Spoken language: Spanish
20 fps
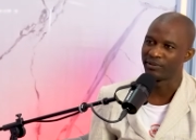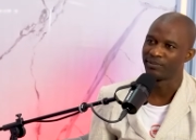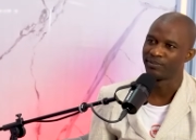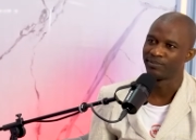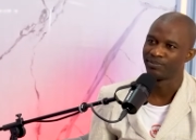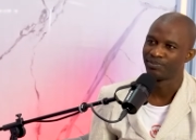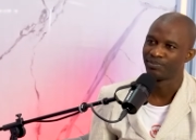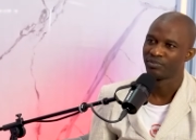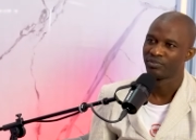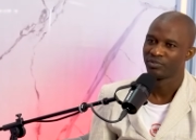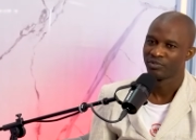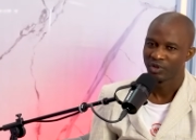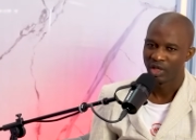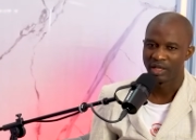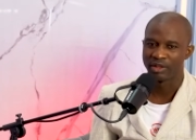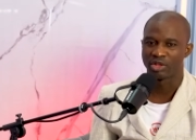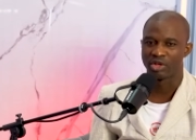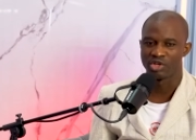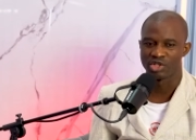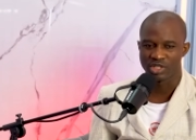Sí.
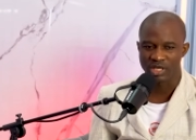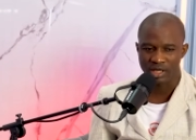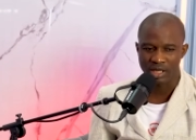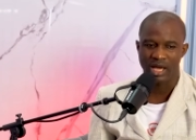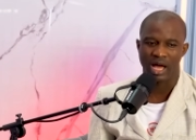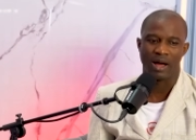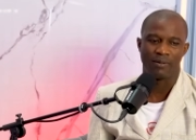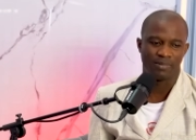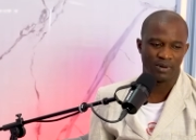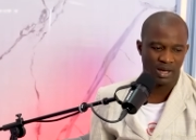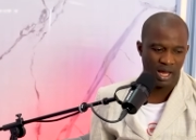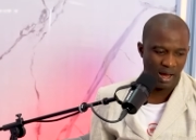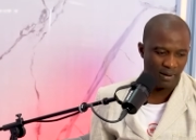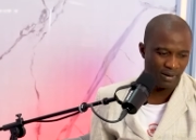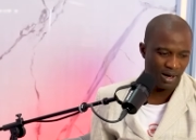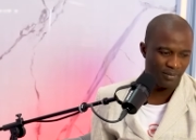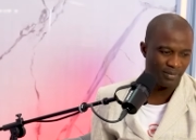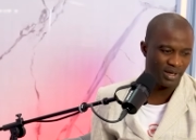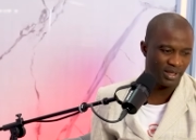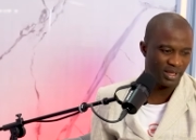Entonces,
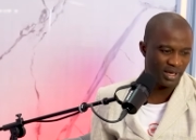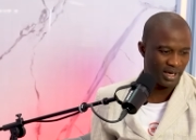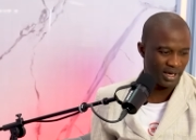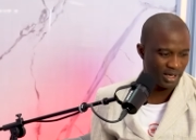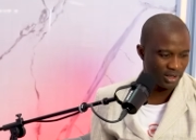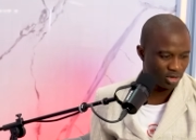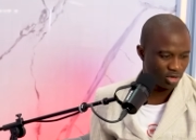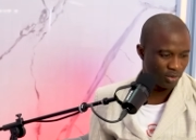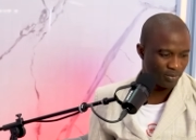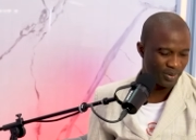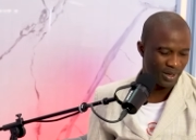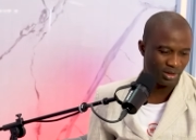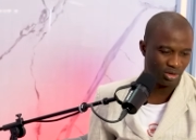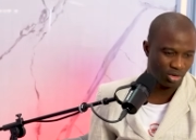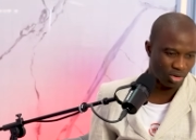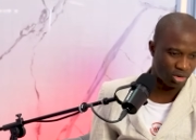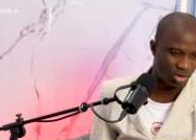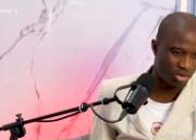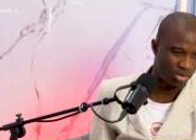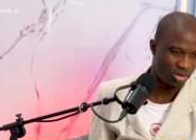háblame de esto,
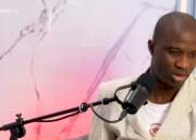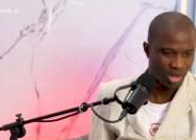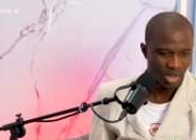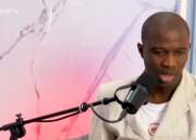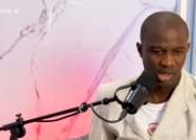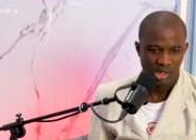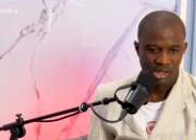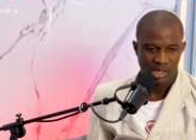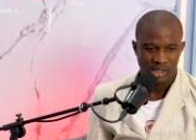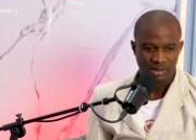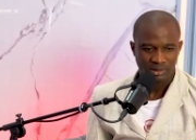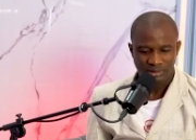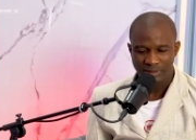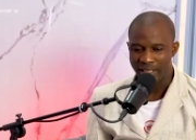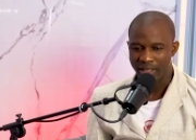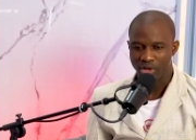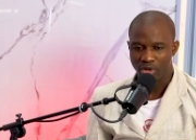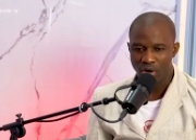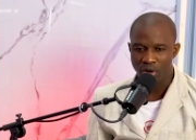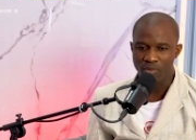pastor,
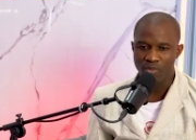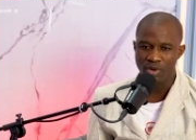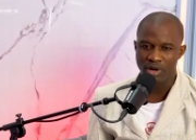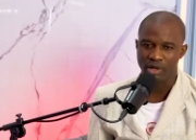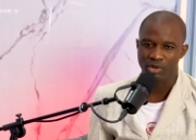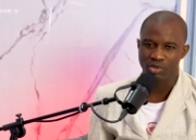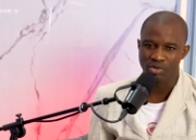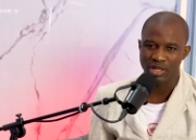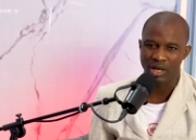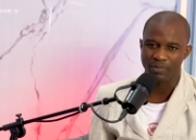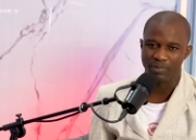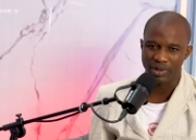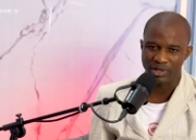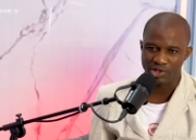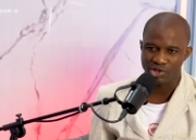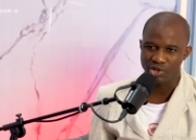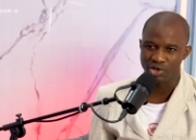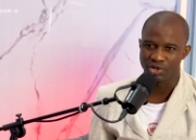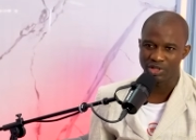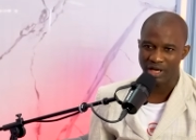de cómo es que una
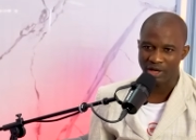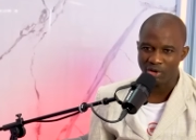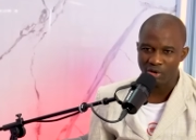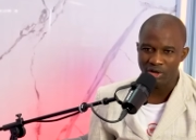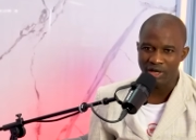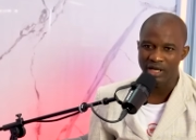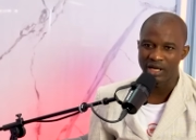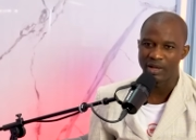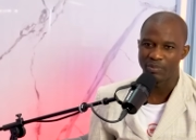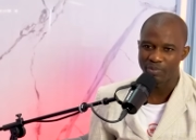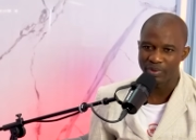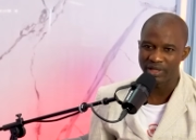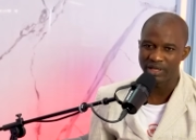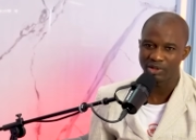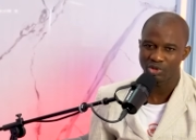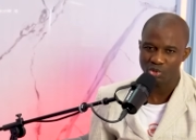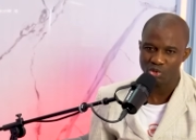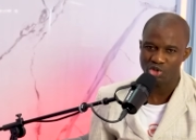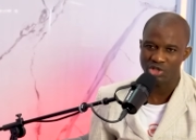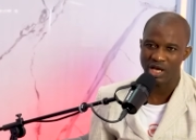persona con el
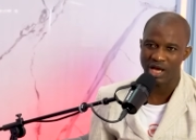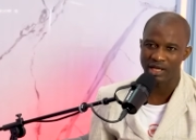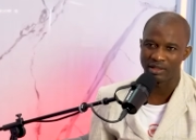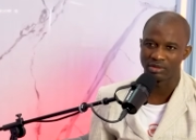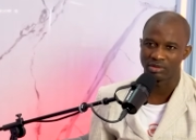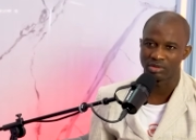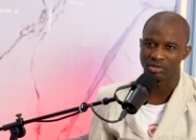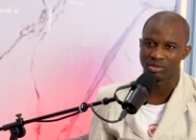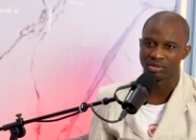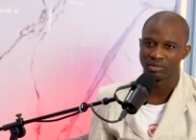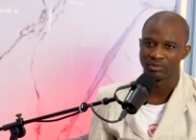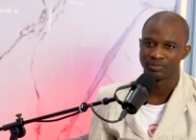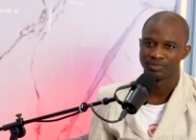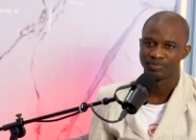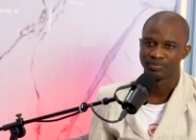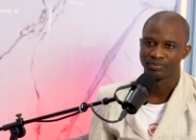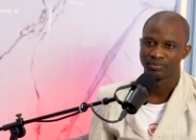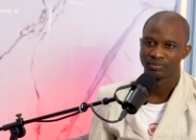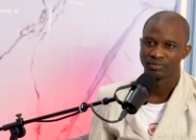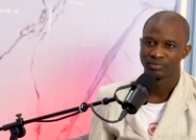Espíritu Santo
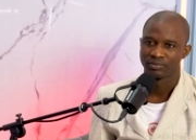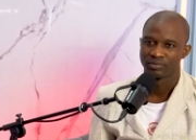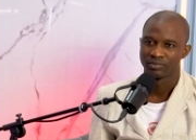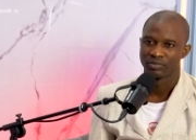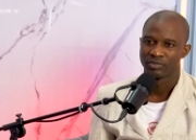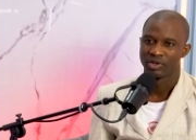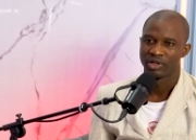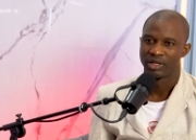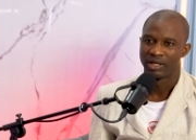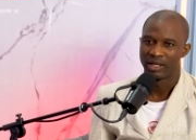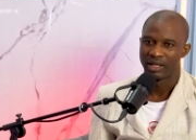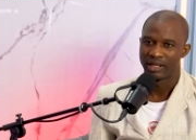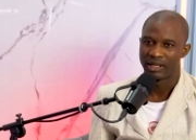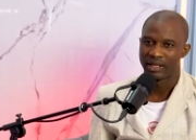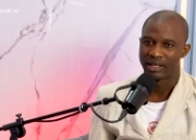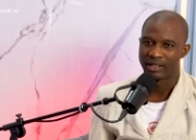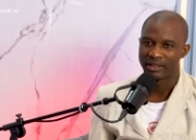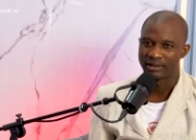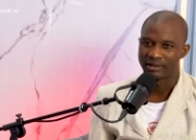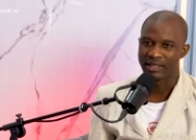
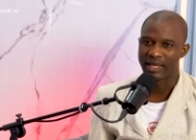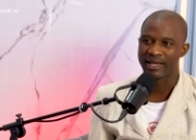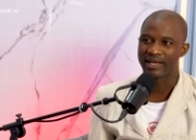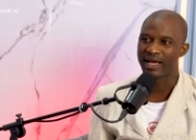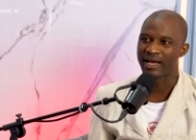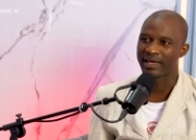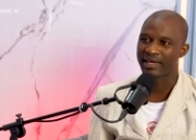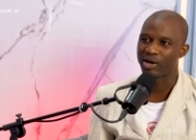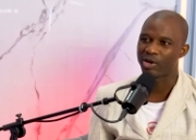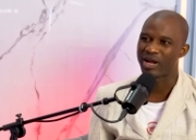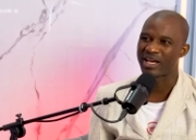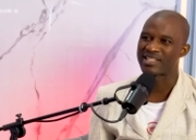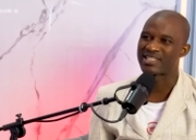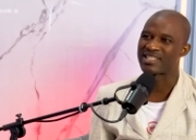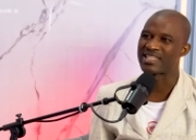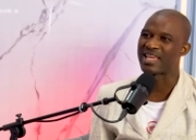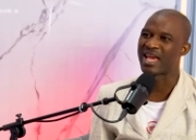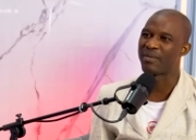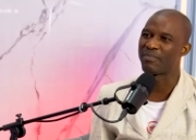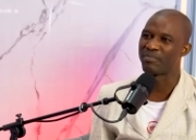tenga que orar
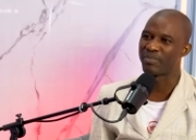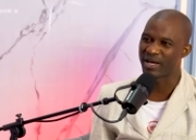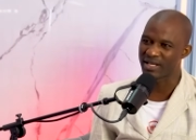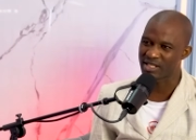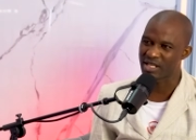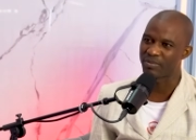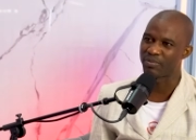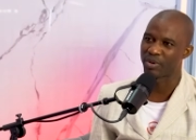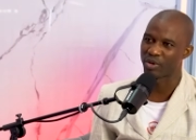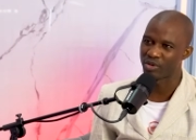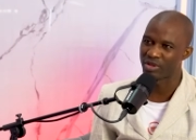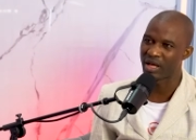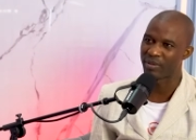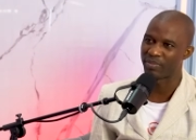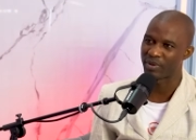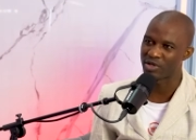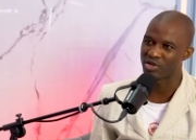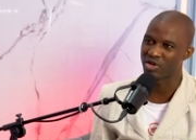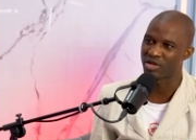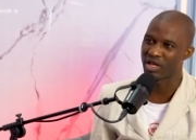100 veces por una
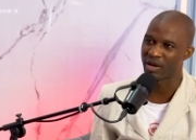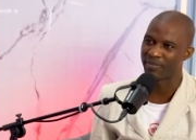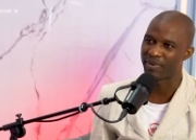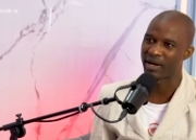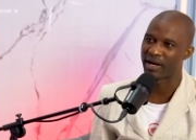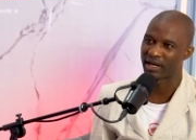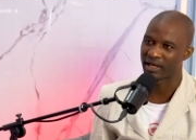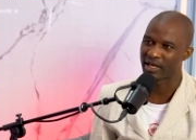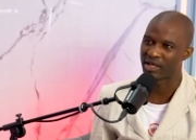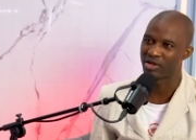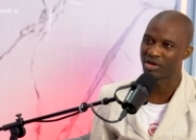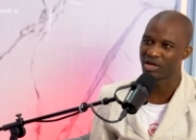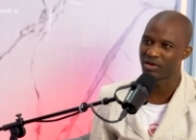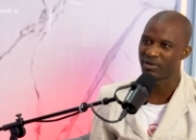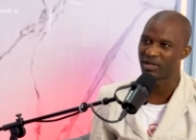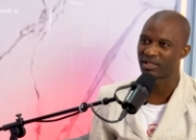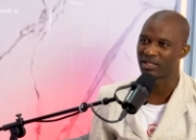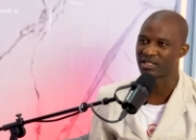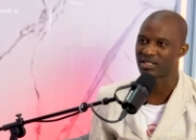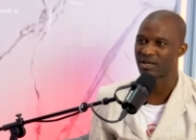persona para que Dios
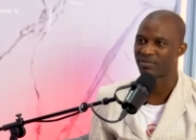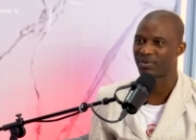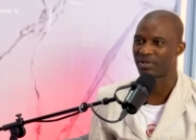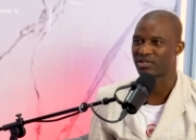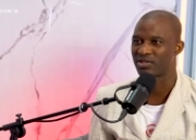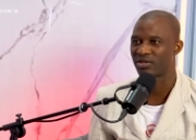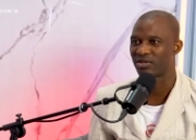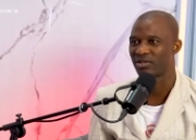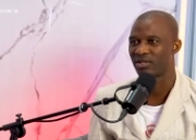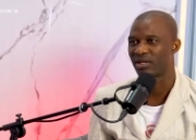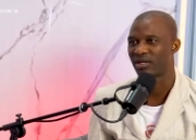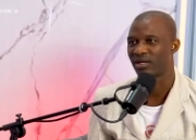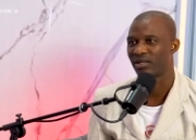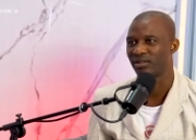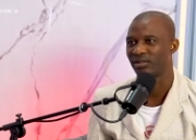liberte a esa persona.